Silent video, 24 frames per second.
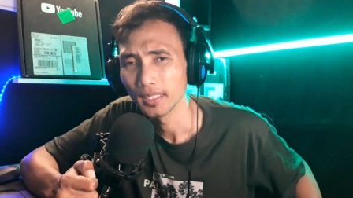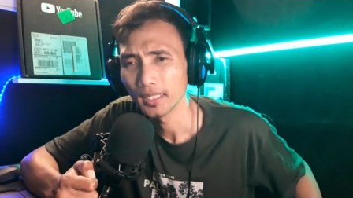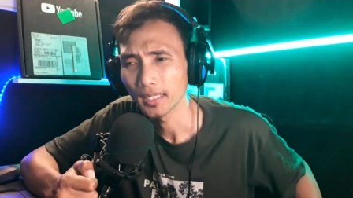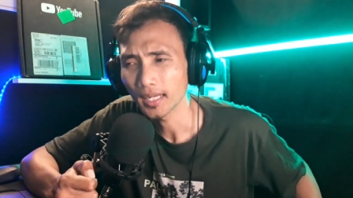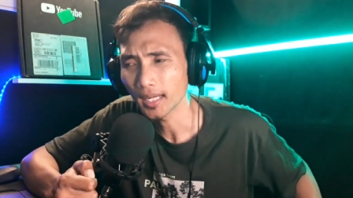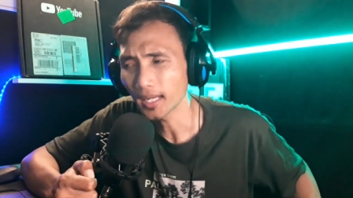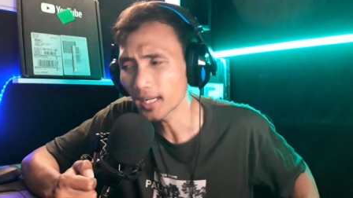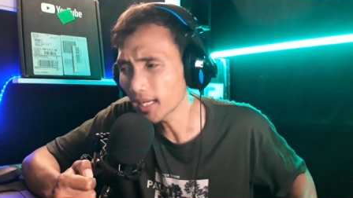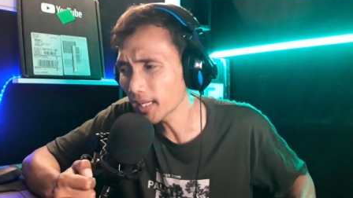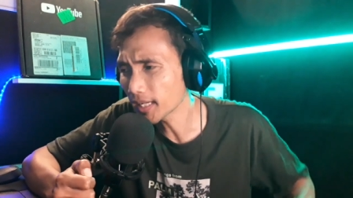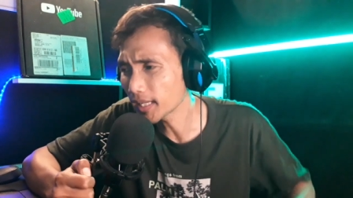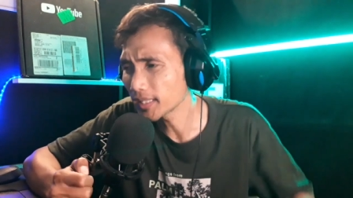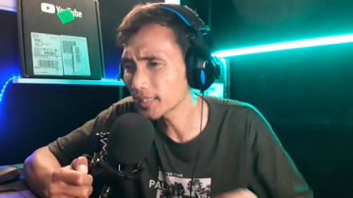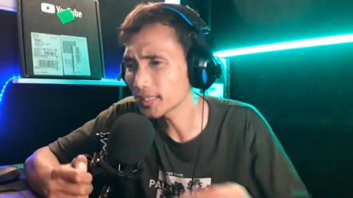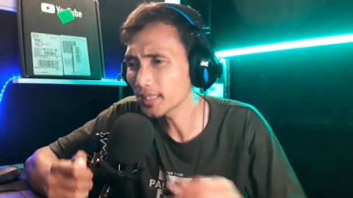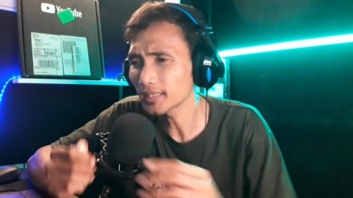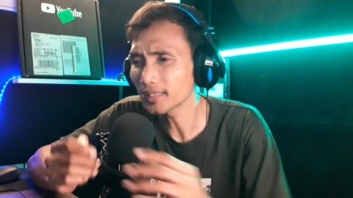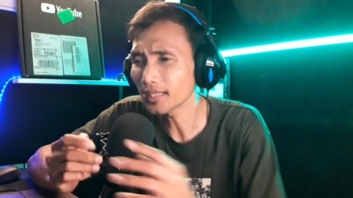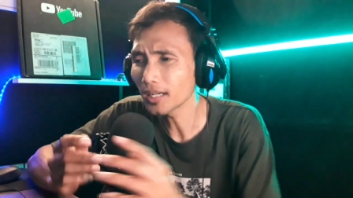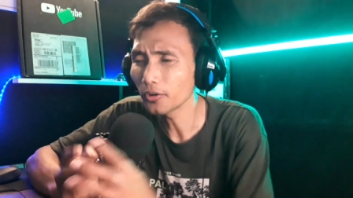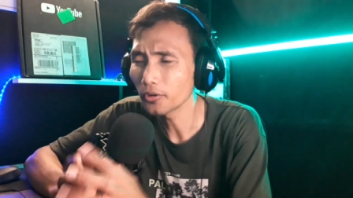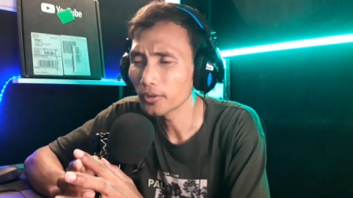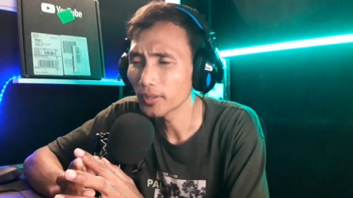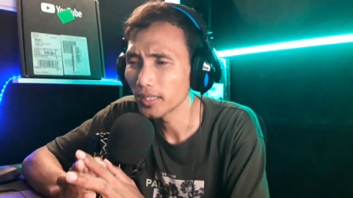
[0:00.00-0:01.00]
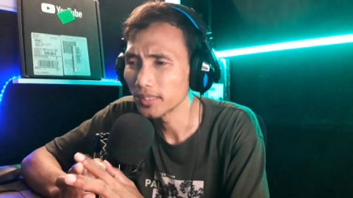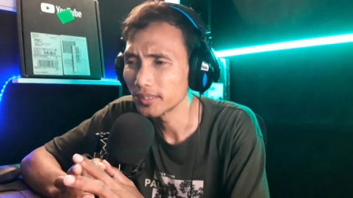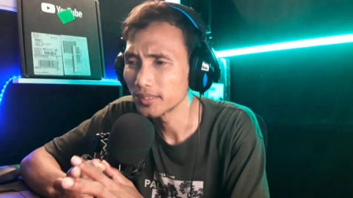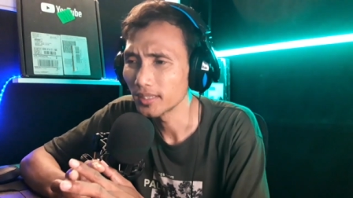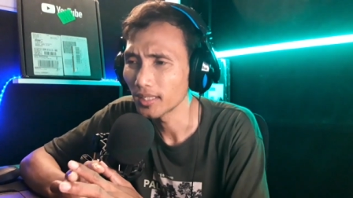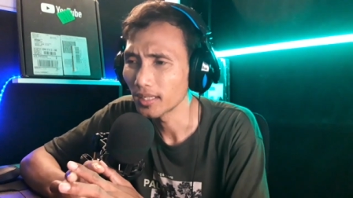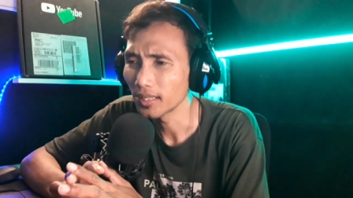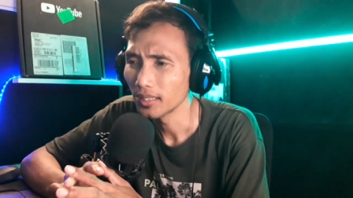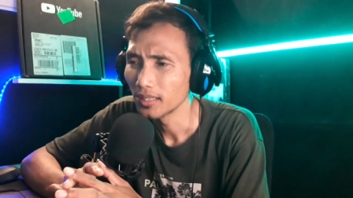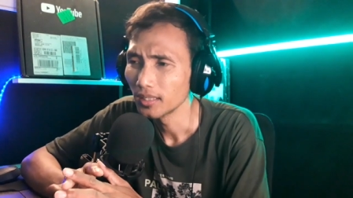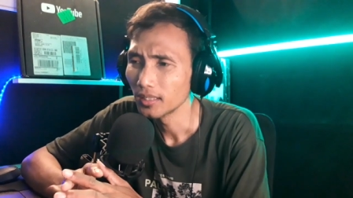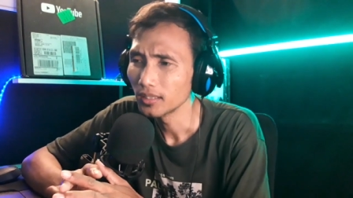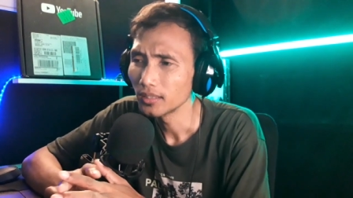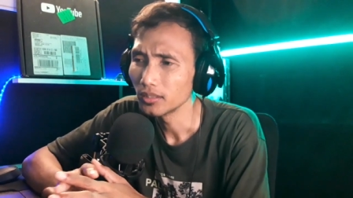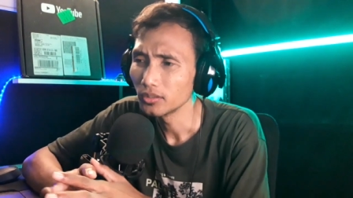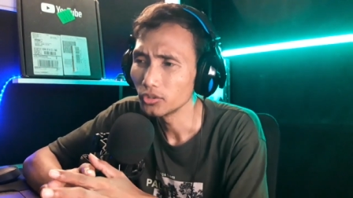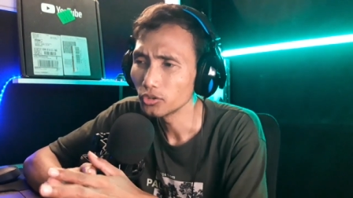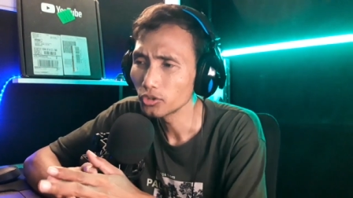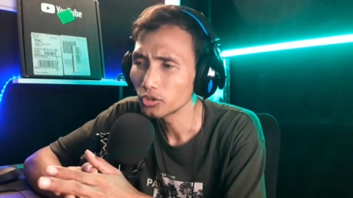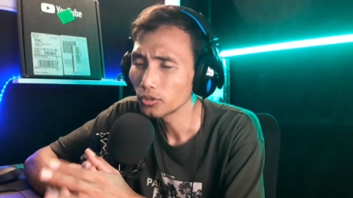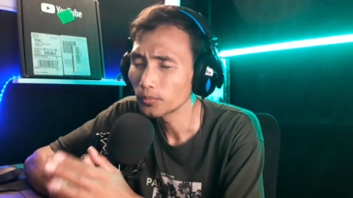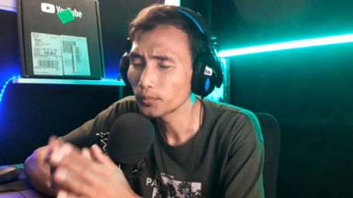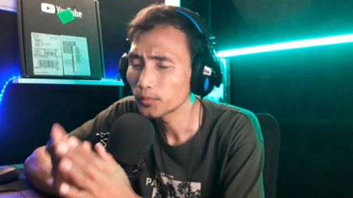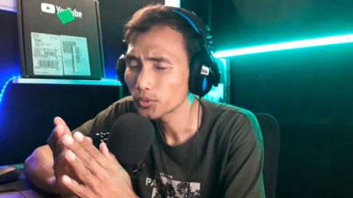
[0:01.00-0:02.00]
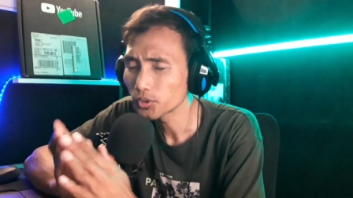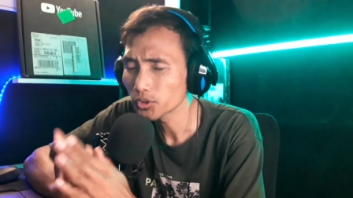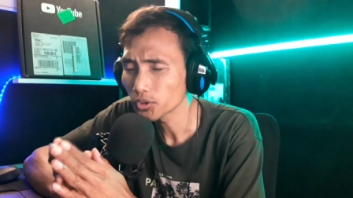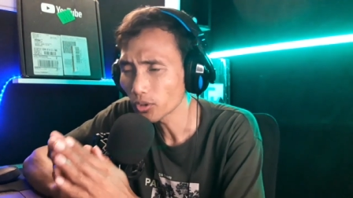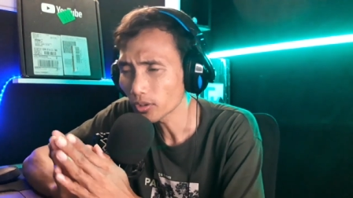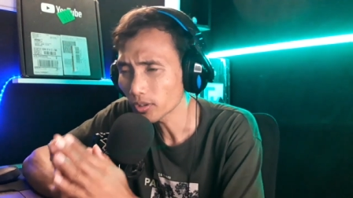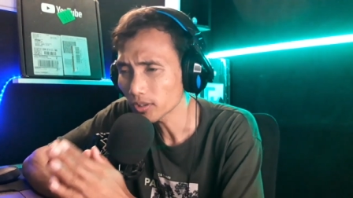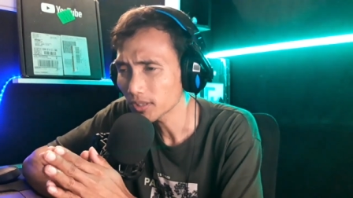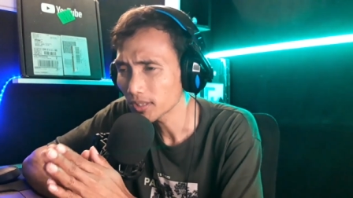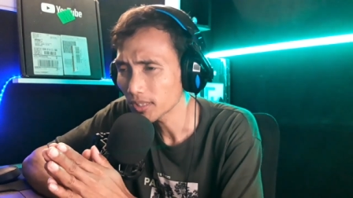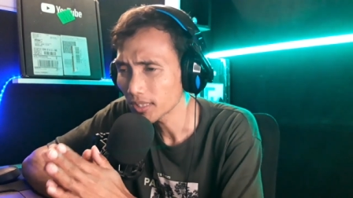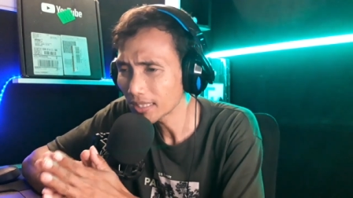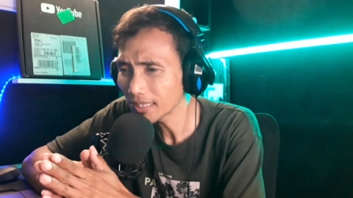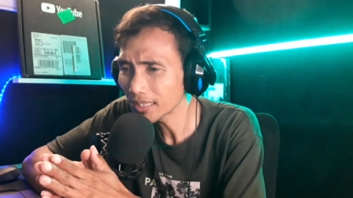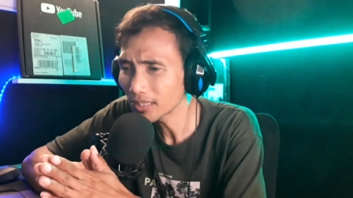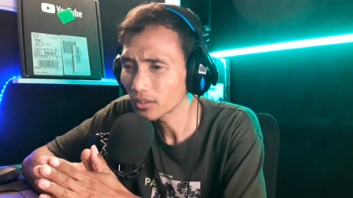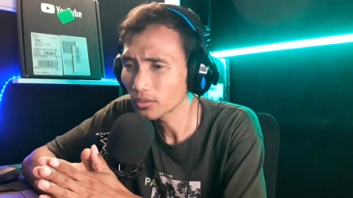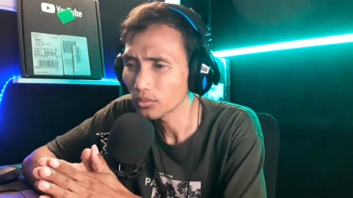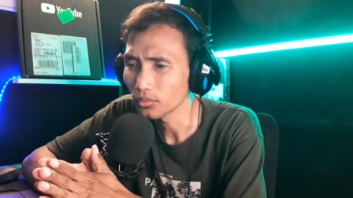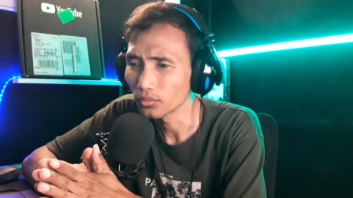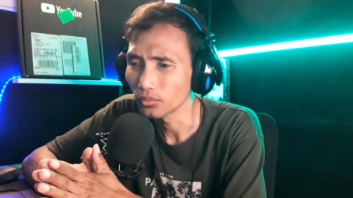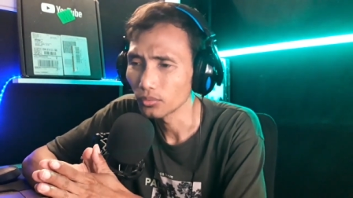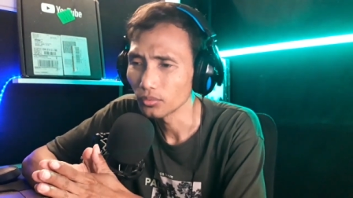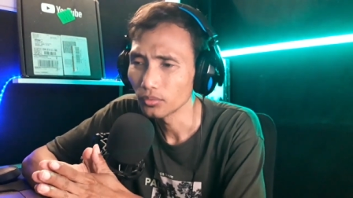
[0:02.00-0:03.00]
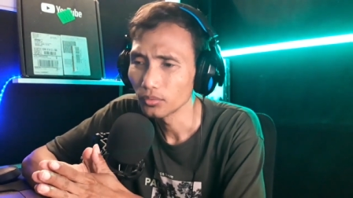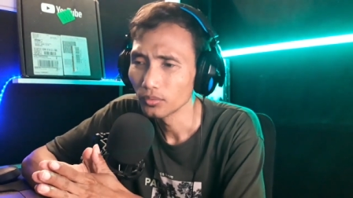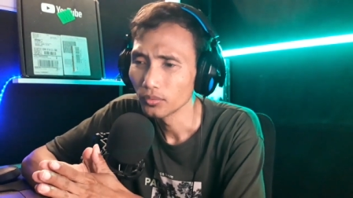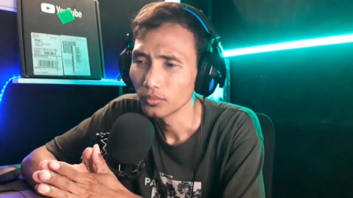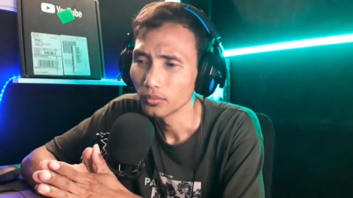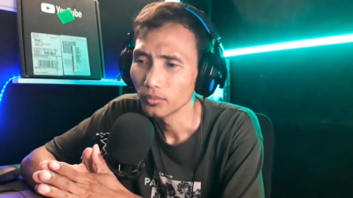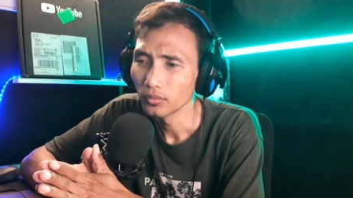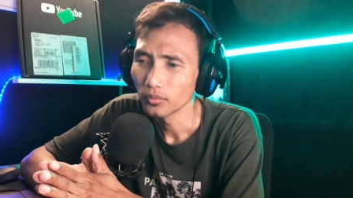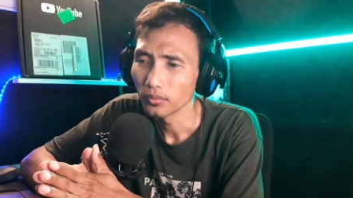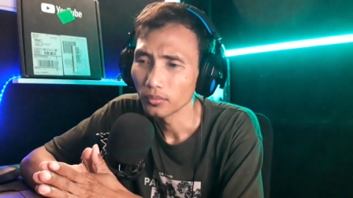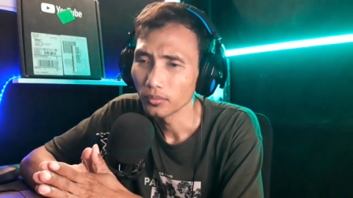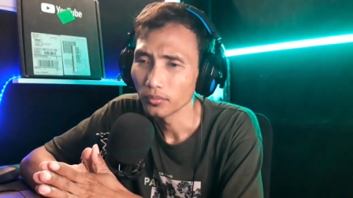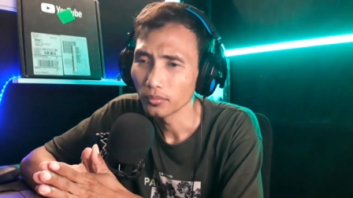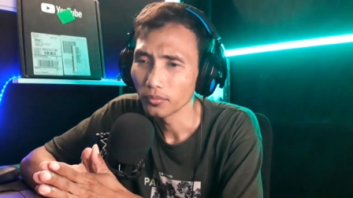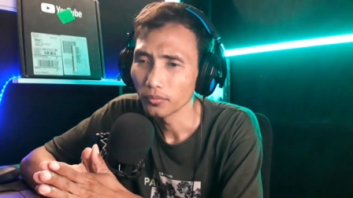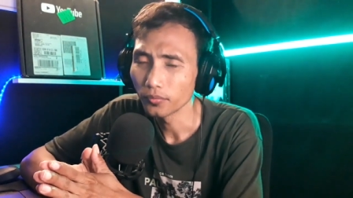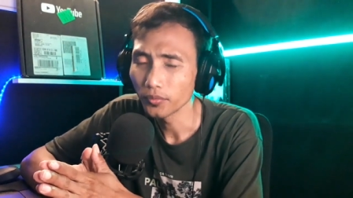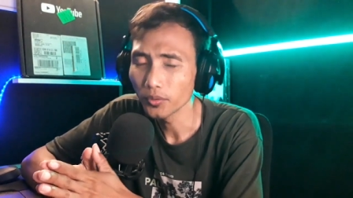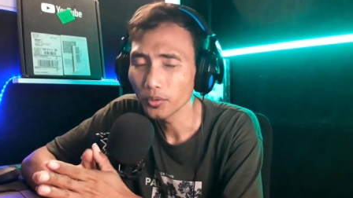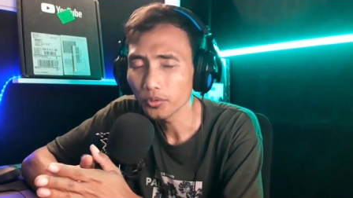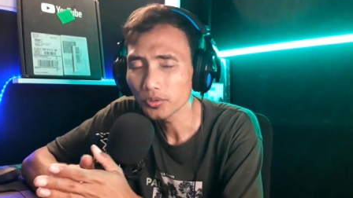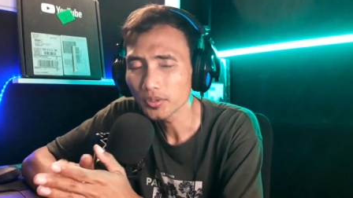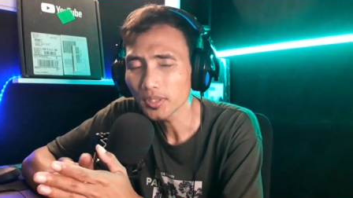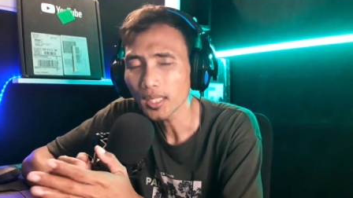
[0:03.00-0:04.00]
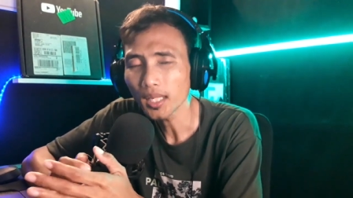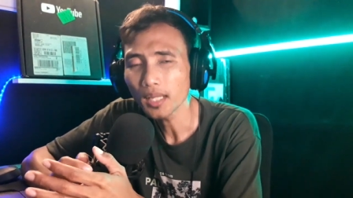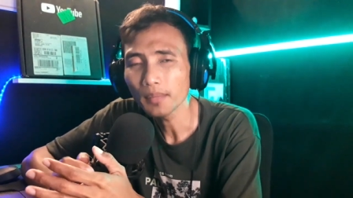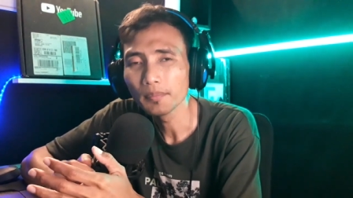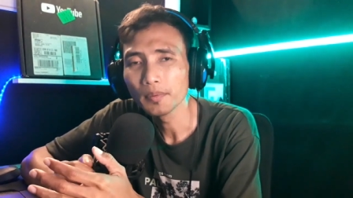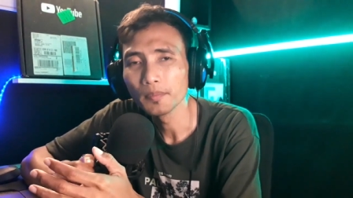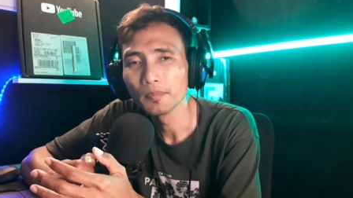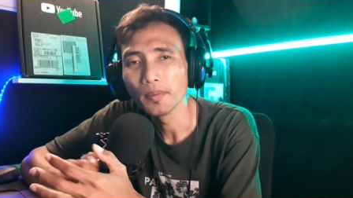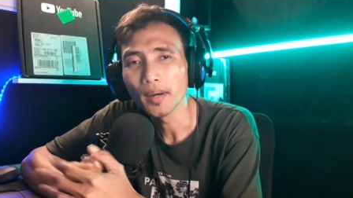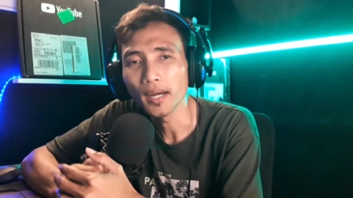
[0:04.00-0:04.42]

Karena kita tahu guys ya, YouTube Shorts itu viewsnya lebih